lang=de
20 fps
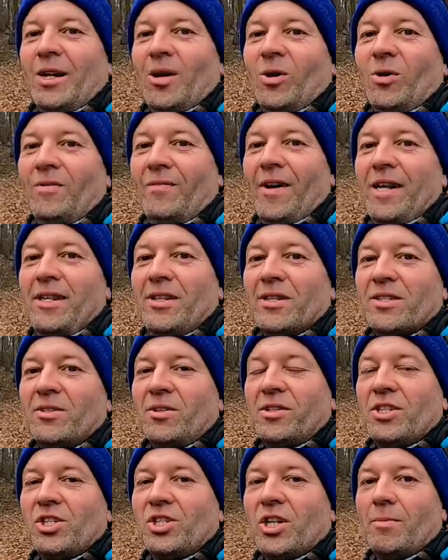Und wenn ihr es
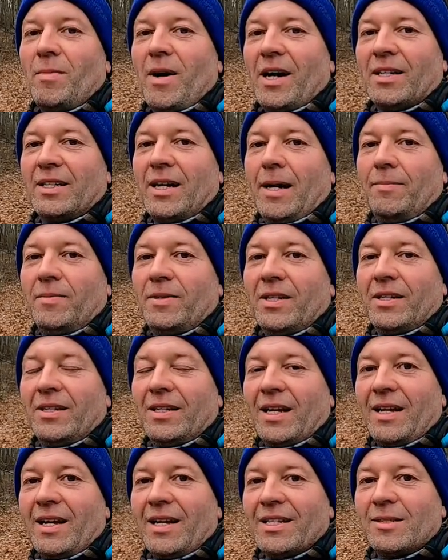noch nicht gemacht habt,
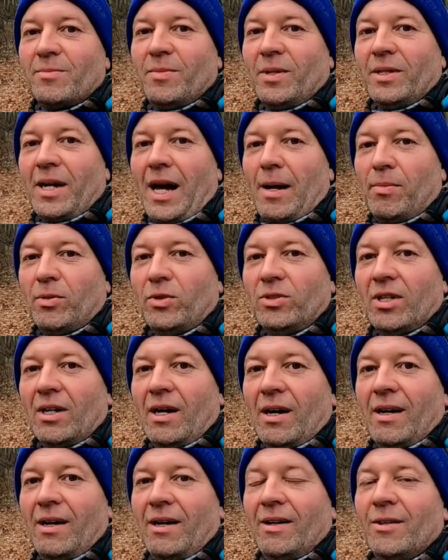dann lasst mir ein Abo
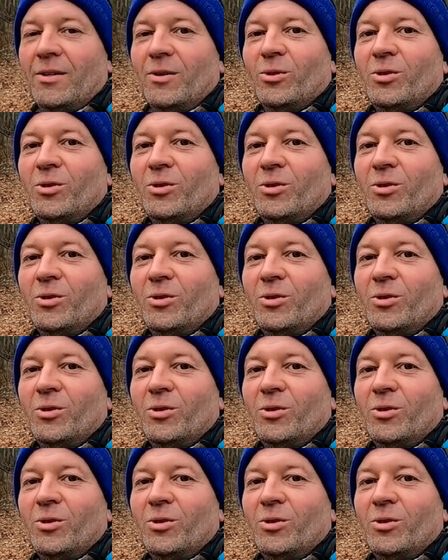da